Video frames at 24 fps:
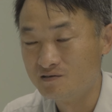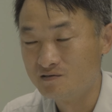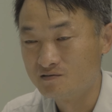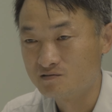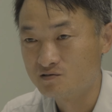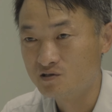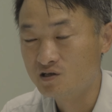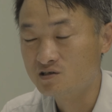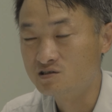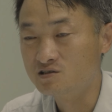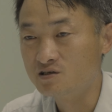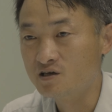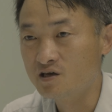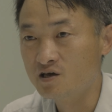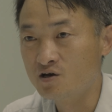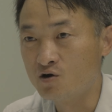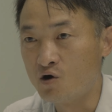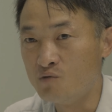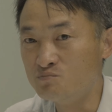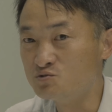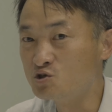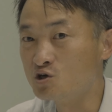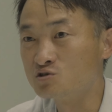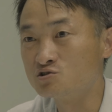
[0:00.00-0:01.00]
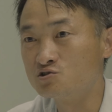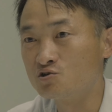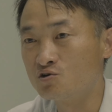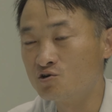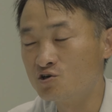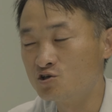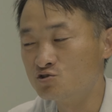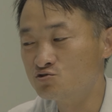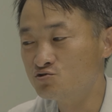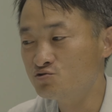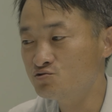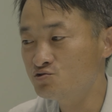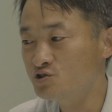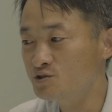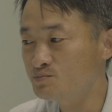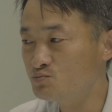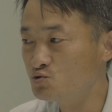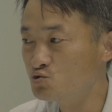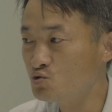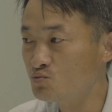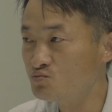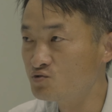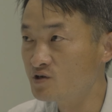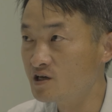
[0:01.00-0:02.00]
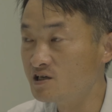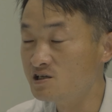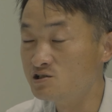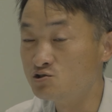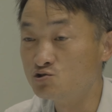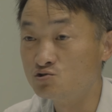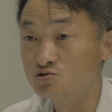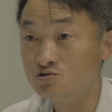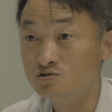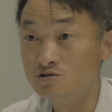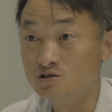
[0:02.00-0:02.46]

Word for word: 근데 그게 엄청 적어요. 수십조 분의